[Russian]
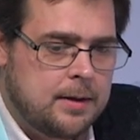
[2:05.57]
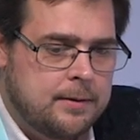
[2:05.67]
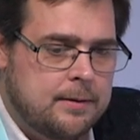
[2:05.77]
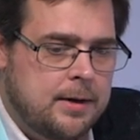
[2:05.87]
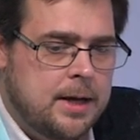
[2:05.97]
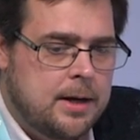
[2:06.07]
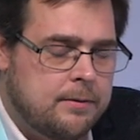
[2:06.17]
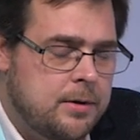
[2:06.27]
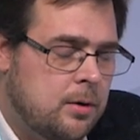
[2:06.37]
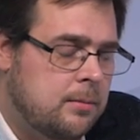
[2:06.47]

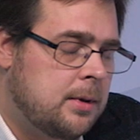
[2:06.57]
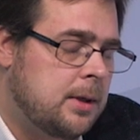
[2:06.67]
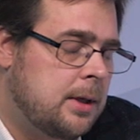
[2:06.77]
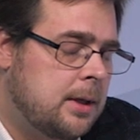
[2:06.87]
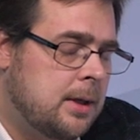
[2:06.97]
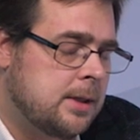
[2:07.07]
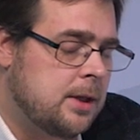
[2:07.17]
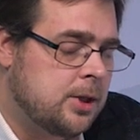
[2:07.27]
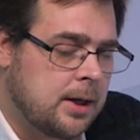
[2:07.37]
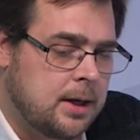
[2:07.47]
выявление в нем
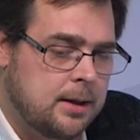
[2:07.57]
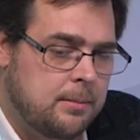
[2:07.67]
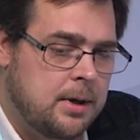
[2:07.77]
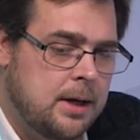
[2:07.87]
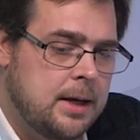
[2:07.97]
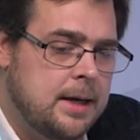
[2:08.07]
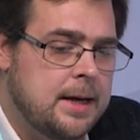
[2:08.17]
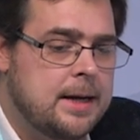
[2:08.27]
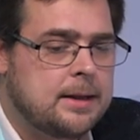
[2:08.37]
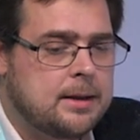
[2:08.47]
различных аномалий,
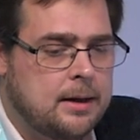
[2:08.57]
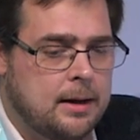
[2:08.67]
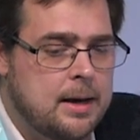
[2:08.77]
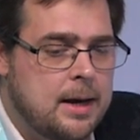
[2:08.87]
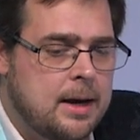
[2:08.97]
это